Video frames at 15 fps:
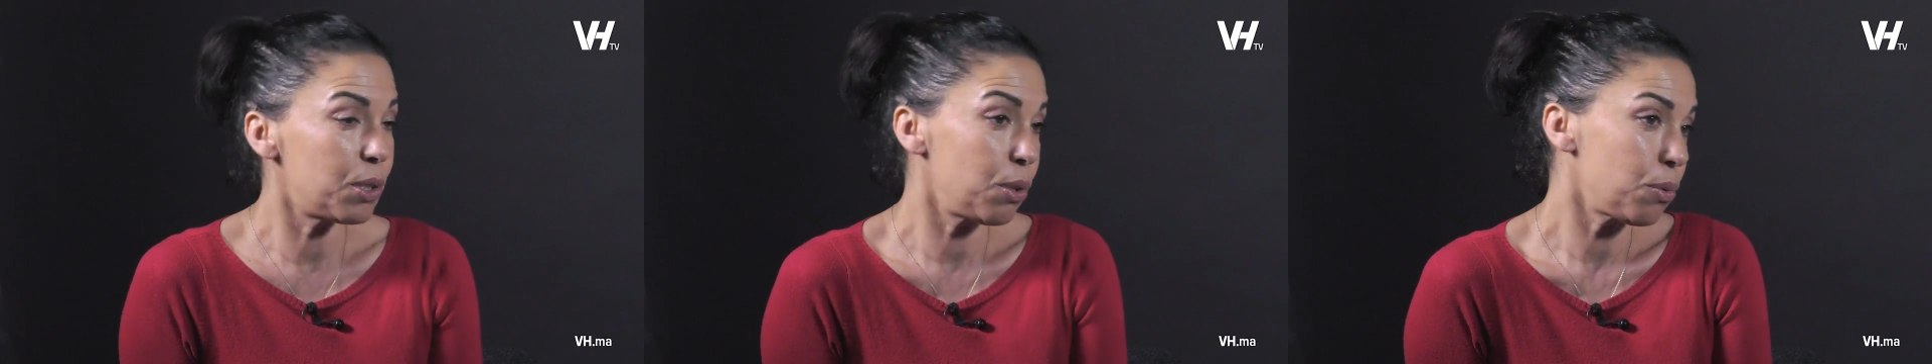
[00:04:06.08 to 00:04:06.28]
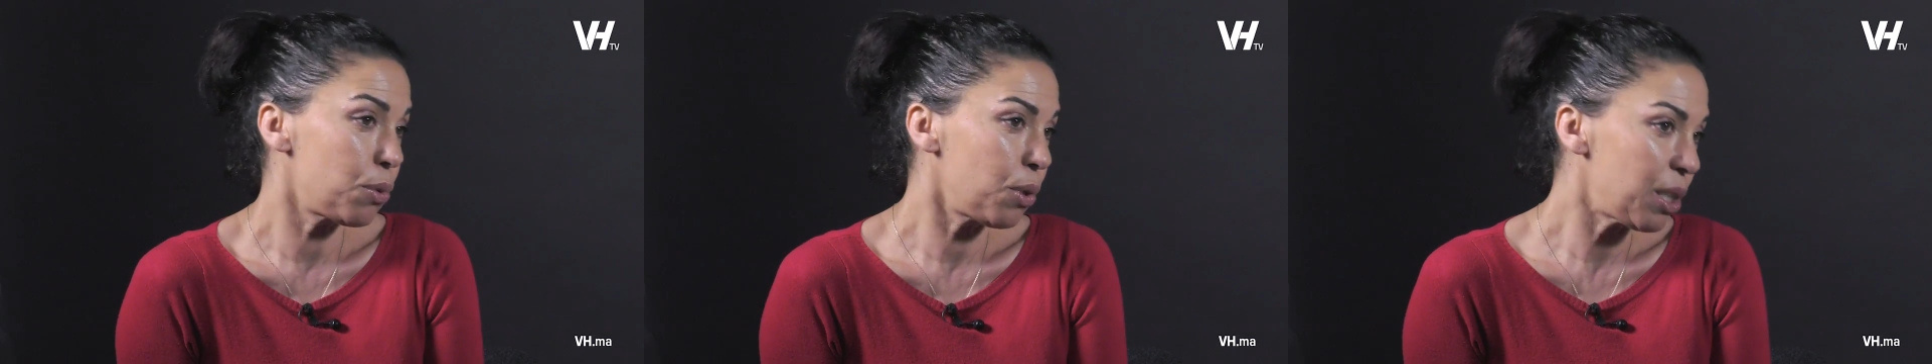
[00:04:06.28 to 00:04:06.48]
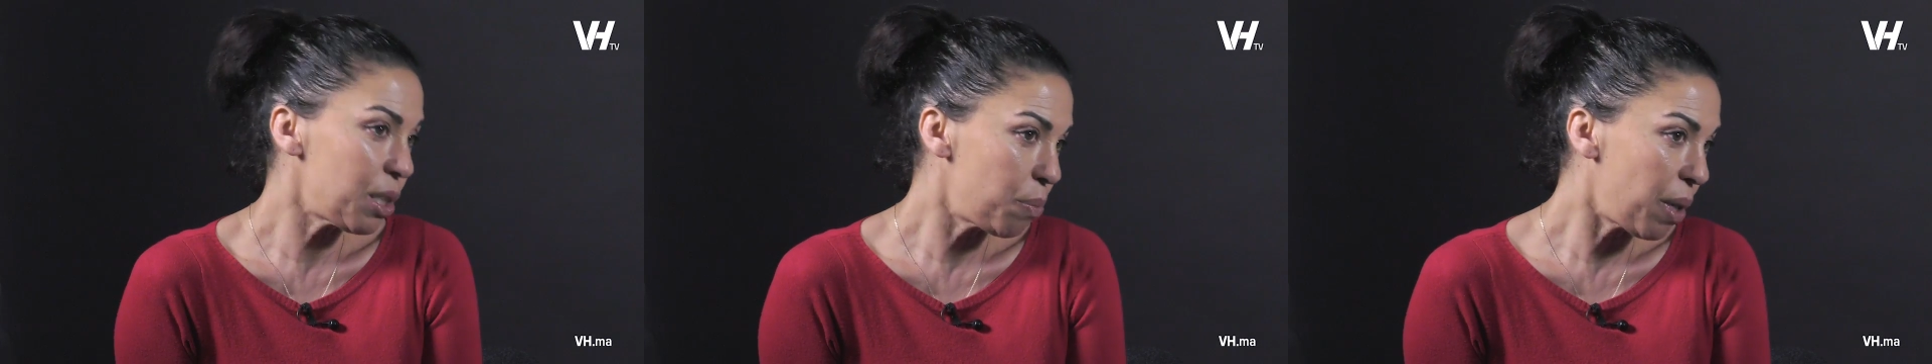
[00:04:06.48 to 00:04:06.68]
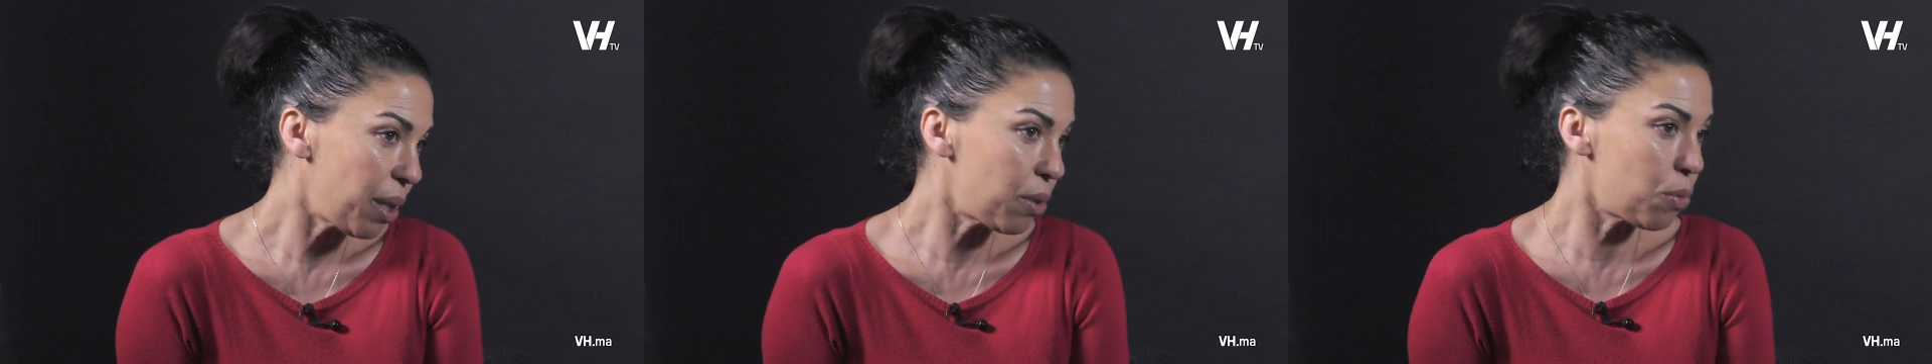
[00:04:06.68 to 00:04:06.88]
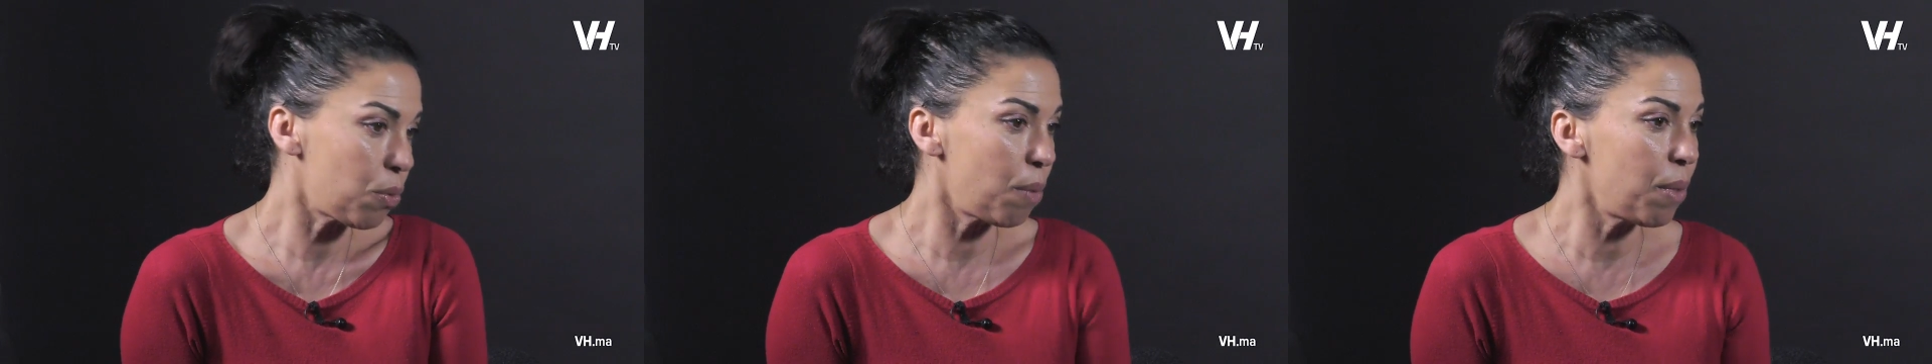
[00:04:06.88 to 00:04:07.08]
si on se
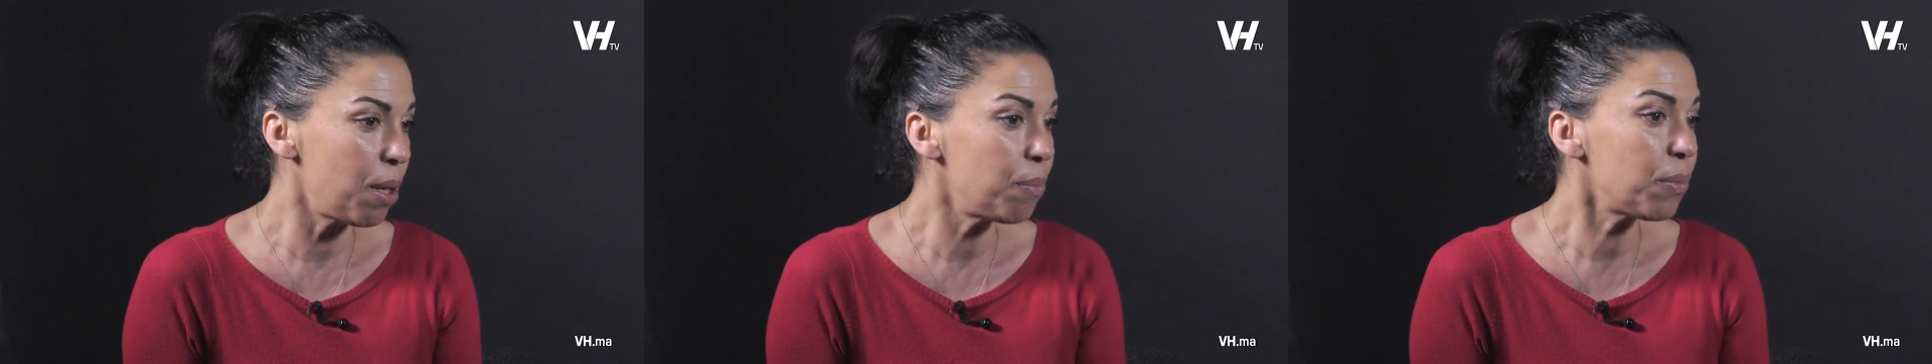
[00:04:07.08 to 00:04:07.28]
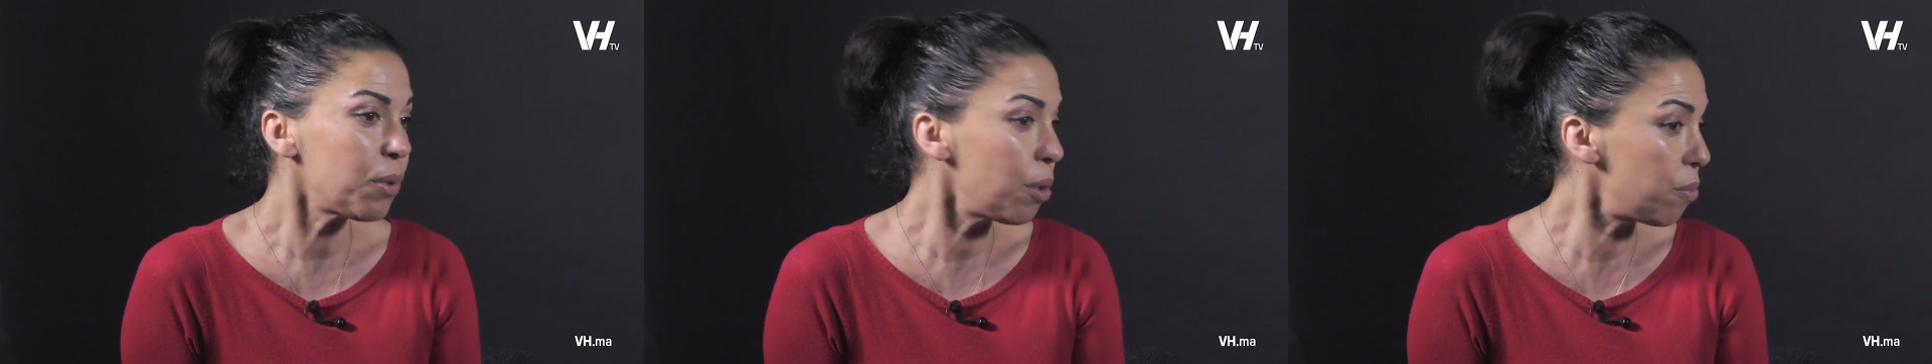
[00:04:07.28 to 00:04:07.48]
respecte soi-même,